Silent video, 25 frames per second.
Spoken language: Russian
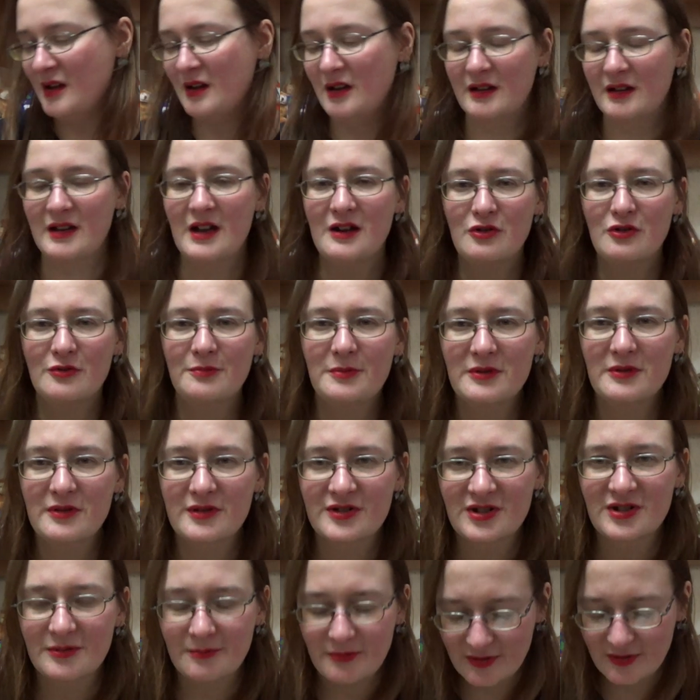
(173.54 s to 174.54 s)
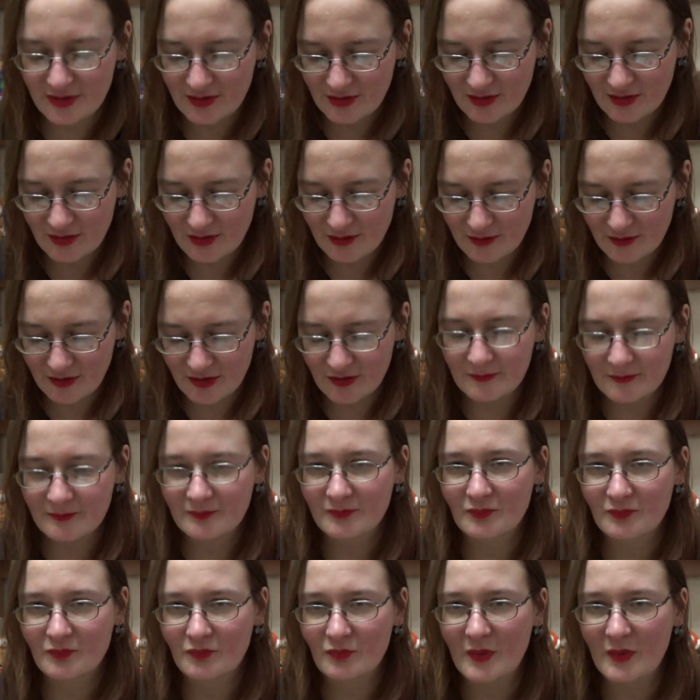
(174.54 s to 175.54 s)
Я купила себе, э,
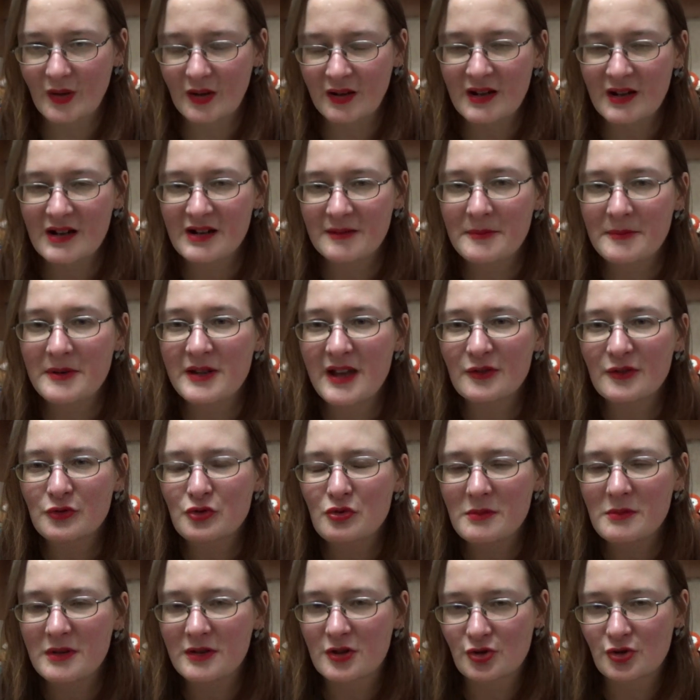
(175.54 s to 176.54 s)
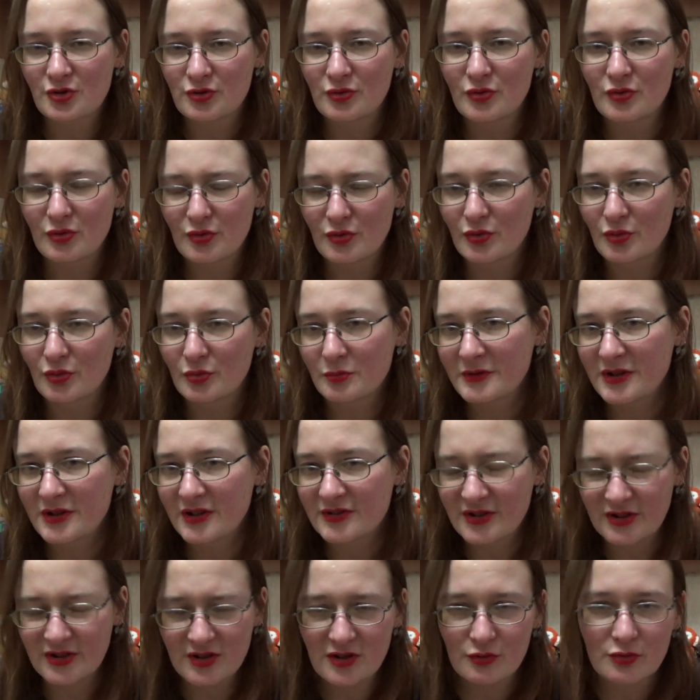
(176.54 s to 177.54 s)
как бы я думала, что мне
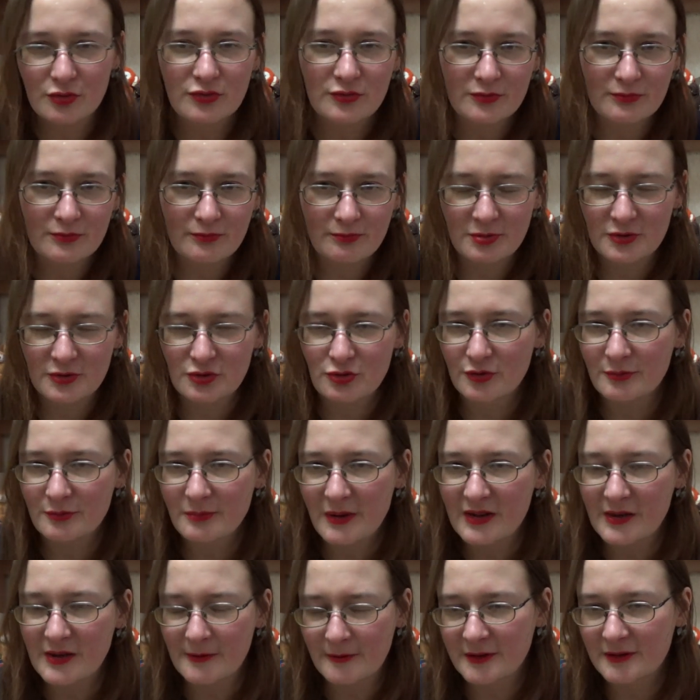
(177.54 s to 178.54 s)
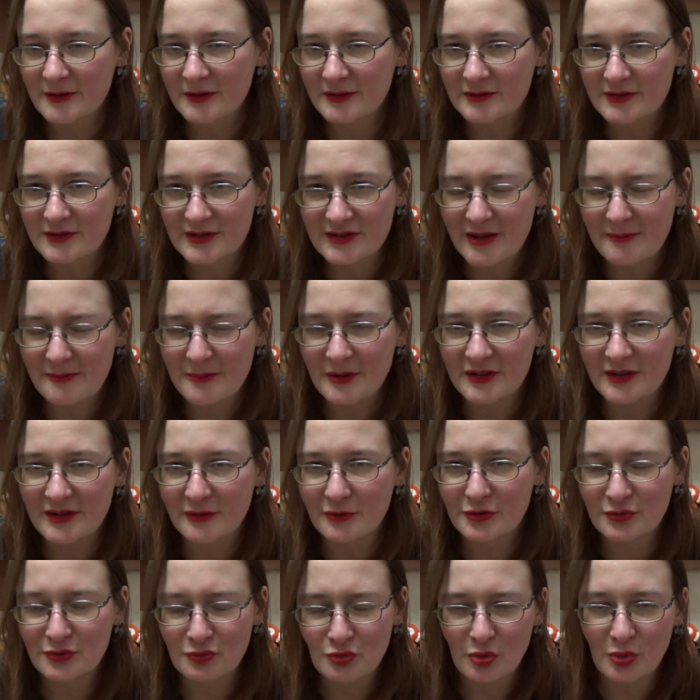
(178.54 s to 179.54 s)
закинут 500 баллов стабильно,
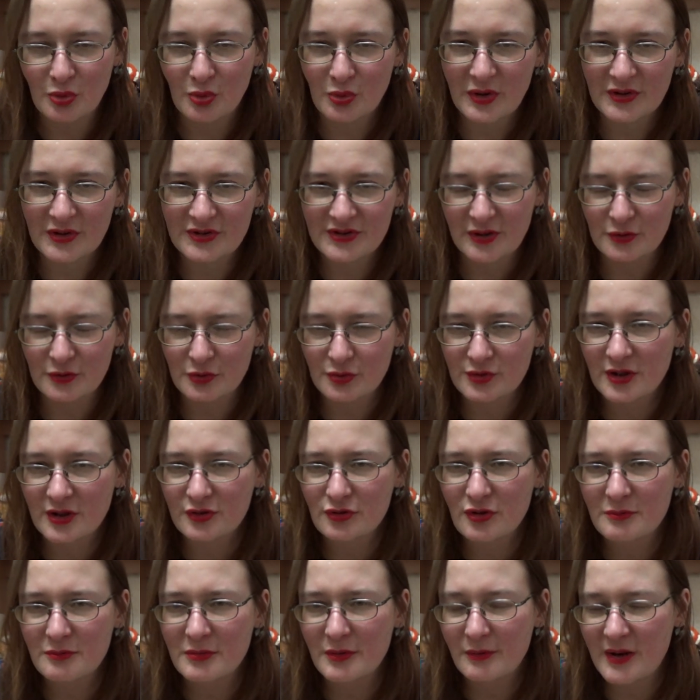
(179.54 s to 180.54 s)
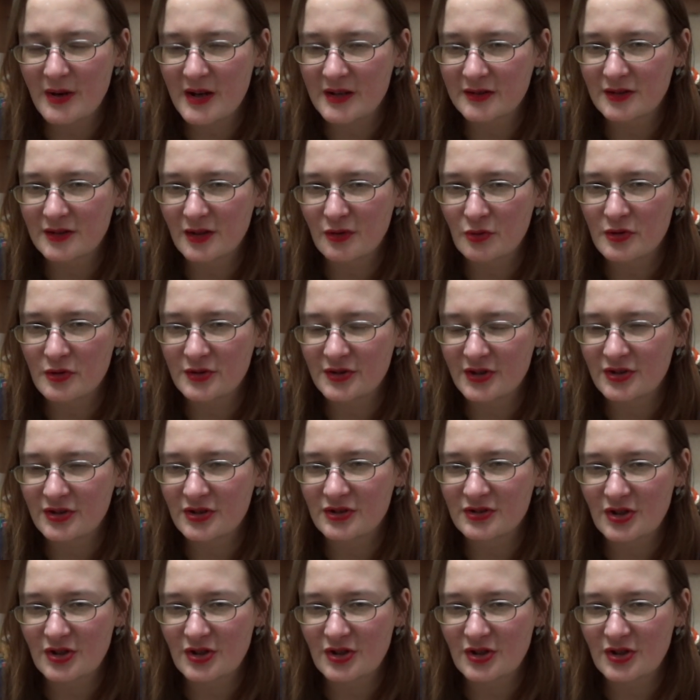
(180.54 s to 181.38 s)
вот, ну, на статус-озон бывает такой на день